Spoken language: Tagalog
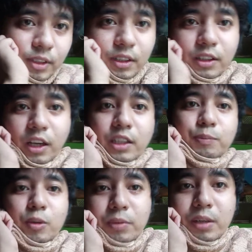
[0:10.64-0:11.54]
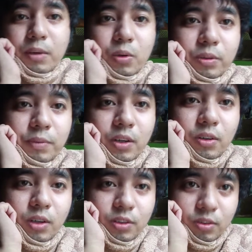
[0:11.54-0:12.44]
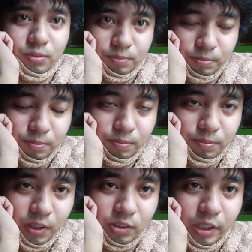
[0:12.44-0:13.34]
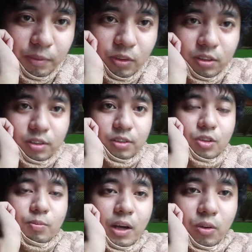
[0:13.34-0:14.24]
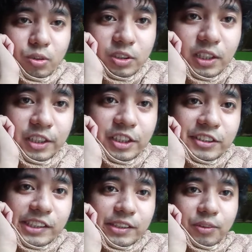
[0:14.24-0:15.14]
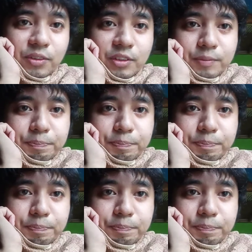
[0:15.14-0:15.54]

ang laki ng problema ko eh. Pero ano, bago tayo magtumako dun sa isi-share ko,